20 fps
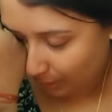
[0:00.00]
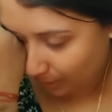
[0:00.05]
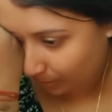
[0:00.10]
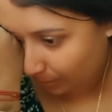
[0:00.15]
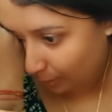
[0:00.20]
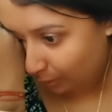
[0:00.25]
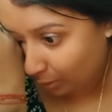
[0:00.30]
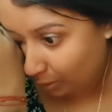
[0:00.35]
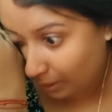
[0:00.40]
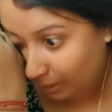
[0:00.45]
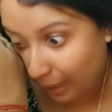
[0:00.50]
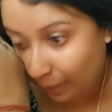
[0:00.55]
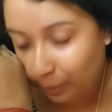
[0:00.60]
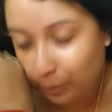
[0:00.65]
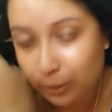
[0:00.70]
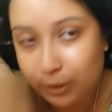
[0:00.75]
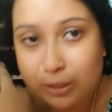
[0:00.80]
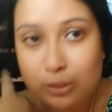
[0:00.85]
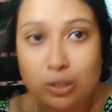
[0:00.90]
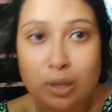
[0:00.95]
এসব কিছু
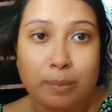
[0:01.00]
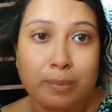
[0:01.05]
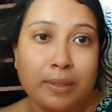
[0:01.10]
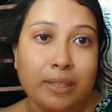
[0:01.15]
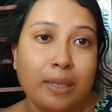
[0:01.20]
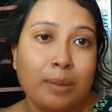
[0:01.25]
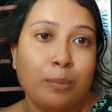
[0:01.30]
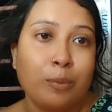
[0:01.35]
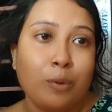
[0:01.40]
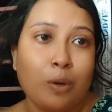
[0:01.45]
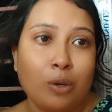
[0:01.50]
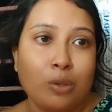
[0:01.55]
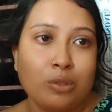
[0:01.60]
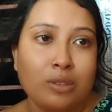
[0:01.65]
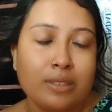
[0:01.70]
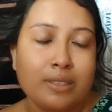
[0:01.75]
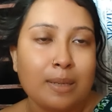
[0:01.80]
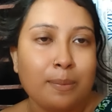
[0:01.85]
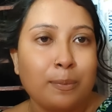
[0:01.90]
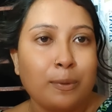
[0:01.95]
তার মধ্যে সব থেকে বড়
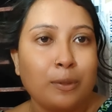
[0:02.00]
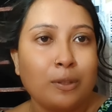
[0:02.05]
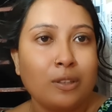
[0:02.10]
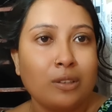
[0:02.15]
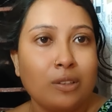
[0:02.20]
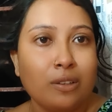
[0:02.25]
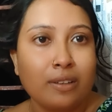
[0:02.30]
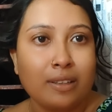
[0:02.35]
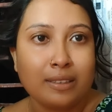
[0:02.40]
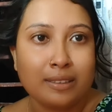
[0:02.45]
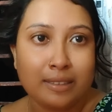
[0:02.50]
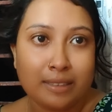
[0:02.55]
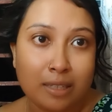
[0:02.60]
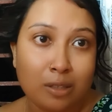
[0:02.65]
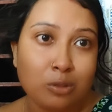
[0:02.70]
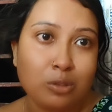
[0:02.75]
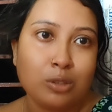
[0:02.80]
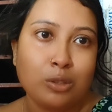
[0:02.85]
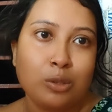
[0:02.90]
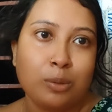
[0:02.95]
যে সাপোর্টটা দরকার
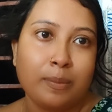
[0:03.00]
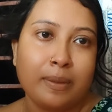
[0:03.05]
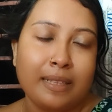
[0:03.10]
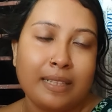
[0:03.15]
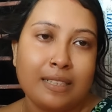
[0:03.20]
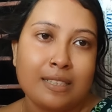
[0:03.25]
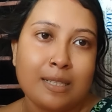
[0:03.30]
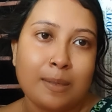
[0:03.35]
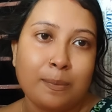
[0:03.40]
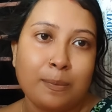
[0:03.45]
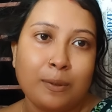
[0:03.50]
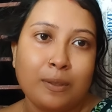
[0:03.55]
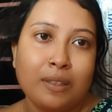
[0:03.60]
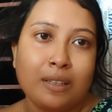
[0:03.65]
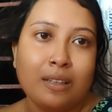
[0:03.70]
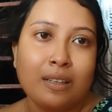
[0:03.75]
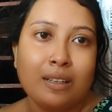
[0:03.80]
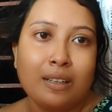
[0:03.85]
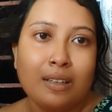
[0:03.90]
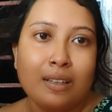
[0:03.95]
সেটা হচ্ছে তোমাদের
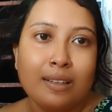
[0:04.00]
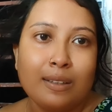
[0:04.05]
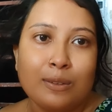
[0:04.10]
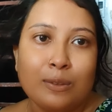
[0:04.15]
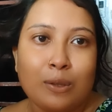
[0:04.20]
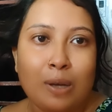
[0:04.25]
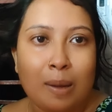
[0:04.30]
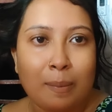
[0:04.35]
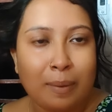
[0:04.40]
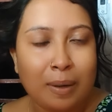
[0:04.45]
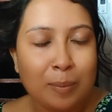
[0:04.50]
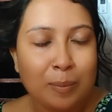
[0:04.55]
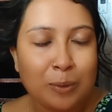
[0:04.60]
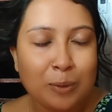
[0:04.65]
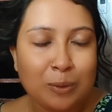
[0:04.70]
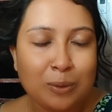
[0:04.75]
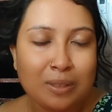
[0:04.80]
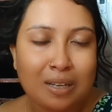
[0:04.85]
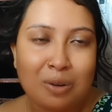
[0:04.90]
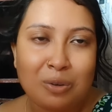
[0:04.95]
সাপোর্ট তো আমার
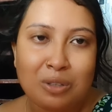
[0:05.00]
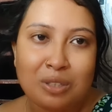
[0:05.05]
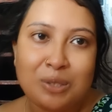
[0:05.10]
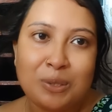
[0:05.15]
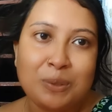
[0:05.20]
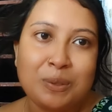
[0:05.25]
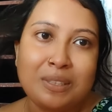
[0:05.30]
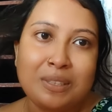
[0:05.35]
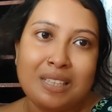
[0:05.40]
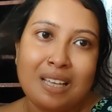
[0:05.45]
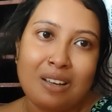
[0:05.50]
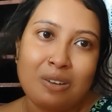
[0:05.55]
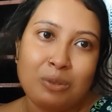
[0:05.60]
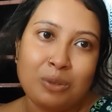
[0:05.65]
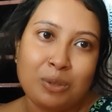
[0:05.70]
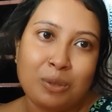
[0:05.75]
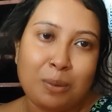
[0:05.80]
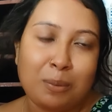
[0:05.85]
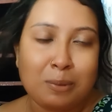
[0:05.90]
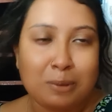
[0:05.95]
মতো কাউকে যদি
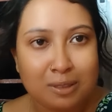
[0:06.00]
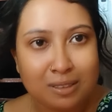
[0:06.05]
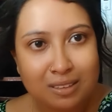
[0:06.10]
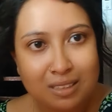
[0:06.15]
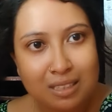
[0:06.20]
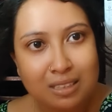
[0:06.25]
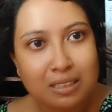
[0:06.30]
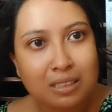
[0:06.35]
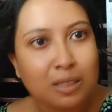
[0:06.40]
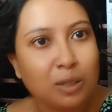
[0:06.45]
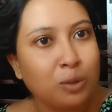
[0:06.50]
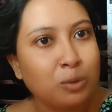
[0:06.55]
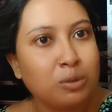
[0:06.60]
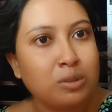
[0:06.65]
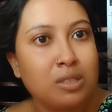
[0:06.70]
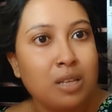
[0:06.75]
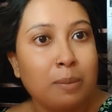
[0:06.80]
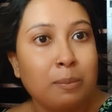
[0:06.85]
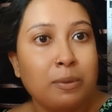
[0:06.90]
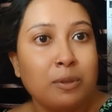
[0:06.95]
দেখো তো অবশ্যই তাদেরকে
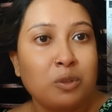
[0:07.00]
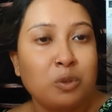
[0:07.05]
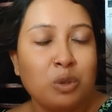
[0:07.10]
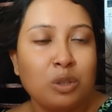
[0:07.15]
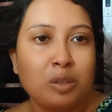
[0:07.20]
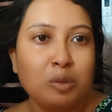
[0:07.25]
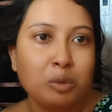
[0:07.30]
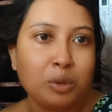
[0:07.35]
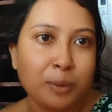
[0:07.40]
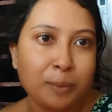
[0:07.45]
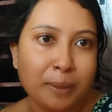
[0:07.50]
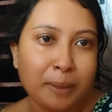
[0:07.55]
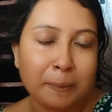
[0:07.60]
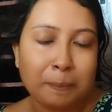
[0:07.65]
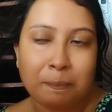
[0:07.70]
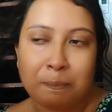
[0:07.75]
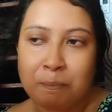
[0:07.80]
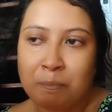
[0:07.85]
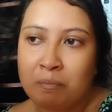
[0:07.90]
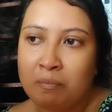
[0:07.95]
একটু সাপোর্ট করে
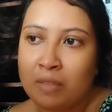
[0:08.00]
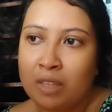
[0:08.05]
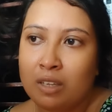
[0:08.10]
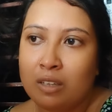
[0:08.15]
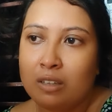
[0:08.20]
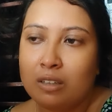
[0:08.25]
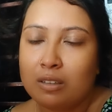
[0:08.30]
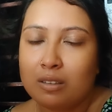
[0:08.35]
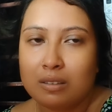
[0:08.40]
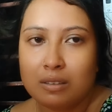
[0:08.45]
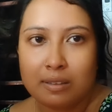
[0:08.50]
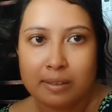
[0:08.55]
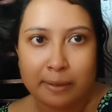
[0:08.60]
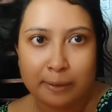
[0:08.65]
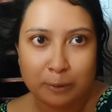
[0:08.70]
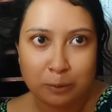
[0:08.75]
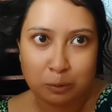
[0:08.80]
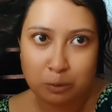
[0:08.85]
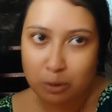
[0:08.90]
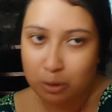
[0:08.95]
উঠবে
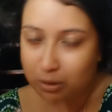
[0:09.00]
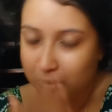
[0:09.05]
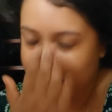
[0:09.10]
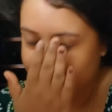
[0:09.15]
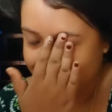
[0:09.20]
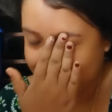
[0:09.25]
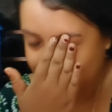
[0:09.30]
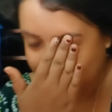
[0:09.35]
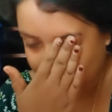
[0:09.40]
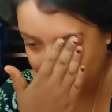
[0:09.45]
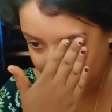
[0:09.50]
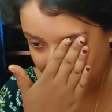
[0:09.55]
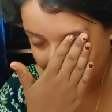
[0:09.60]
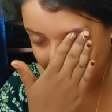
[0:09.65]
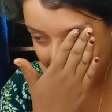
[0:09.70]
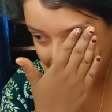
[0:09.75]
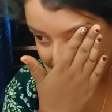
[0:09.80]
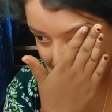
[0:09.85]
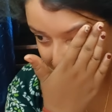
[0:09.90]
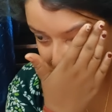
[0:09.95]
কারণ সকলে
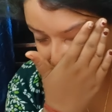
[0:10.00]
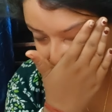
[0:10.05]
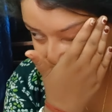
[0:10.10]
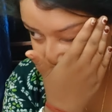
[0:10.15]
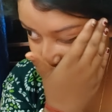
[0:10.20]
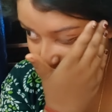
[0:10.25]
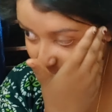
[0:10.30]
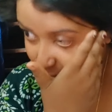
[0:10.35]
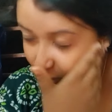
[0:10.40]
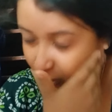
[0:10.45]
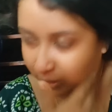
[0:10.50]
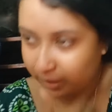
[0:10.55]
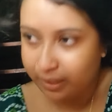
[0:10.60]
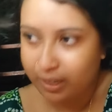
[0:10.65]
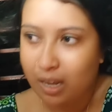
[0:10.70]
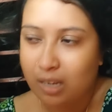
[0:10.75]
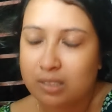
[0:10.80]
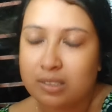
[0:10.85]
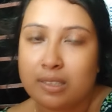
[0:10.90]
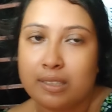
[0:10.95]

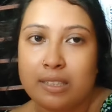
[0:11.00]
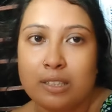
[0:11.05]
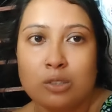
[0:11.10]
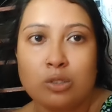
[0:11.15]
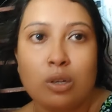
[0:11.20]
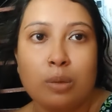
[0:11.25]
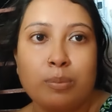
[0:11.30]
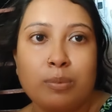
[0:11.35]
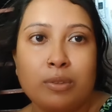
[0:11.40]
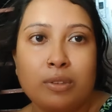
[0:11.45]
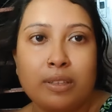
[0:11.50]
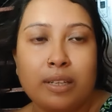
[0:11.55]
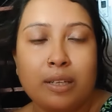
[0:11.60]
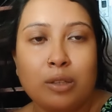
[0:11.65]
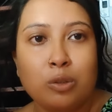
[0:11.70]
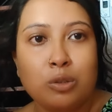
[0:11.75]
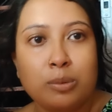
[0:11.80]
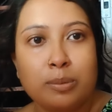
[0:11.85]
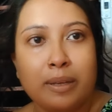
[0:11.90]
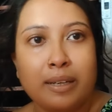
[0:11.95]
অনেক আশা নিয়ে স্বপ্ন
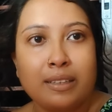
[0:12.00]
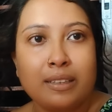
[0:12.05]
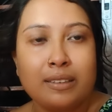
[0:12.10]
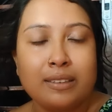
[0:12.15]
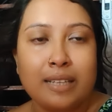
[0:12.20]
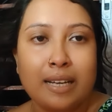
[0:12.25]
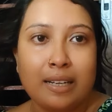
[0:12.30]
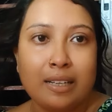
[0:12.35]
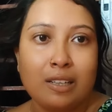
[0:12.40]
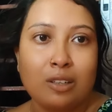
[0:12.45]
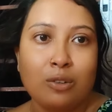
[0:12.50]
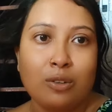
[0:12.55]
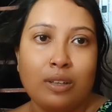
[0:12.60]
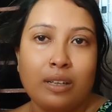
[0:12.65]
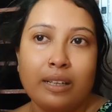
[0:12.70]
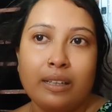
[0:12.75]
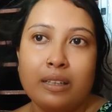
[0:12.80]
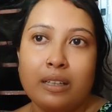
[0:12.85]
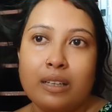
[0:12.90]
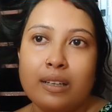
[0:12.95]
নিয়ে উঠবে একটা চ্যানেল
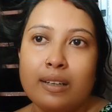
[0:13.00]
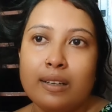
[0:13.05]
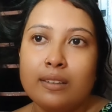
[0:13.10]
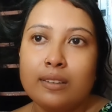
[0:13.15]
খোলে